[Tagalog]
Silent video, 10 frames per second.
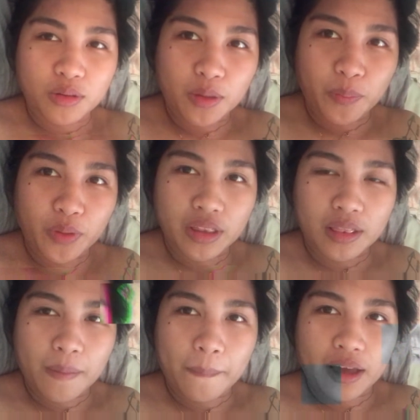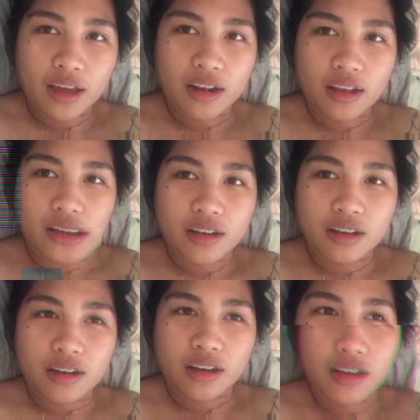To the point na parang
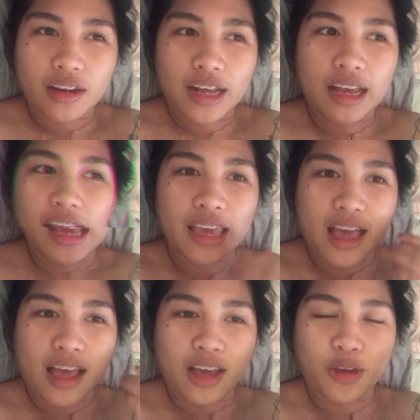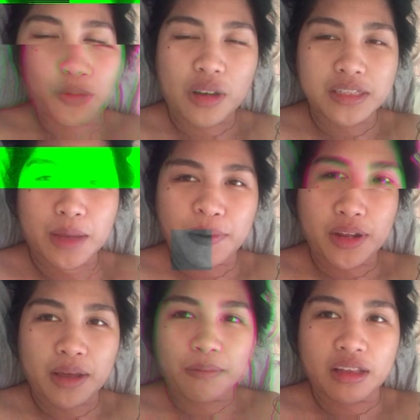nag-aya yung kasama
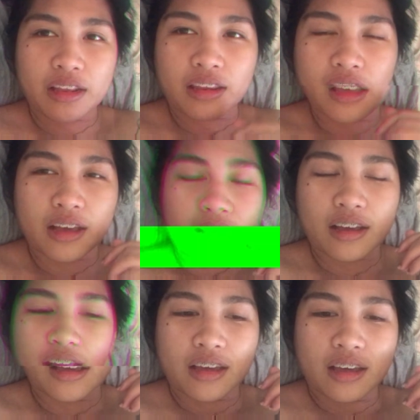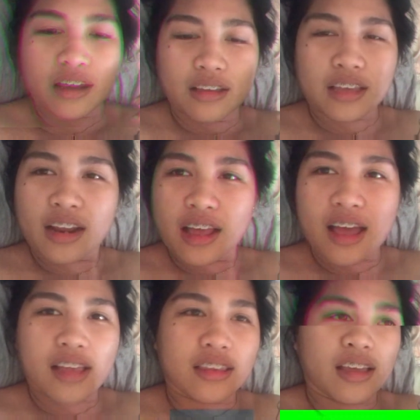namin na
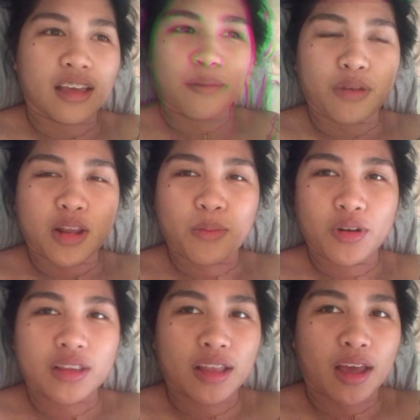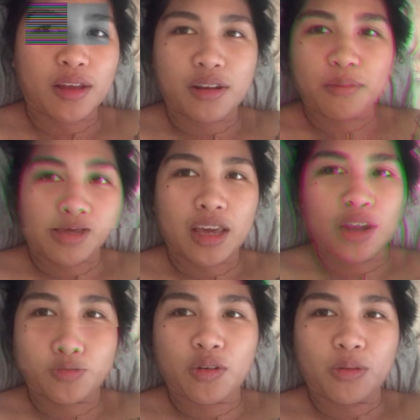tara ate, bigyan mo na tayo ng may
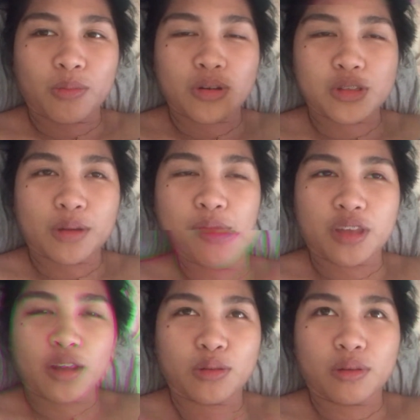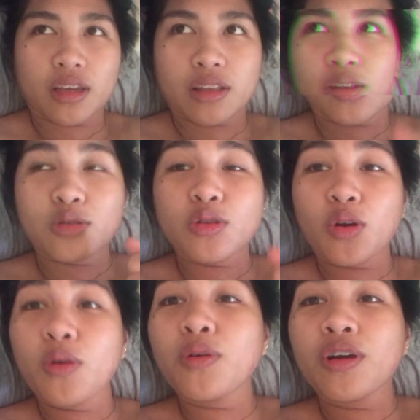inom or something to eat.
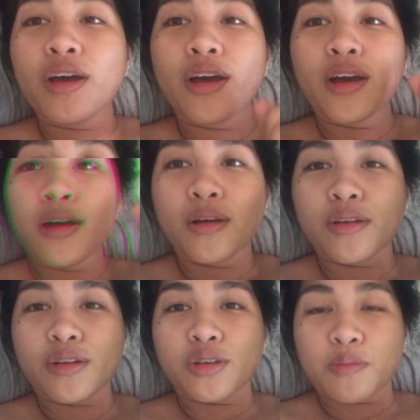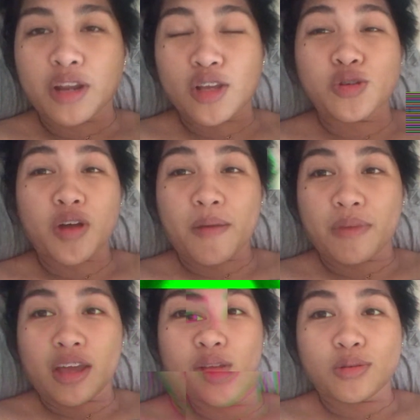So, dumiretso
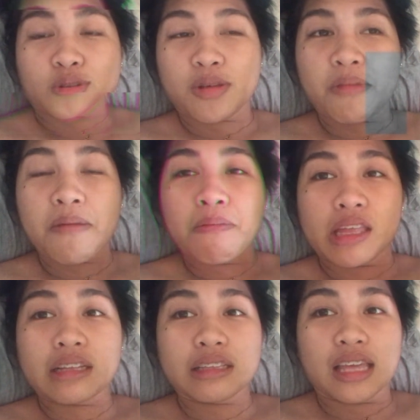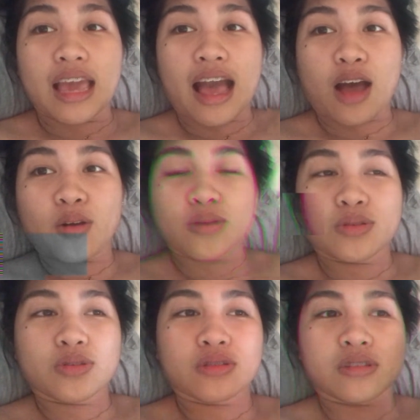kami dun sa may milky
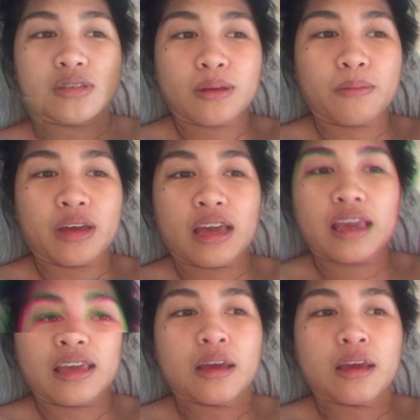house sa may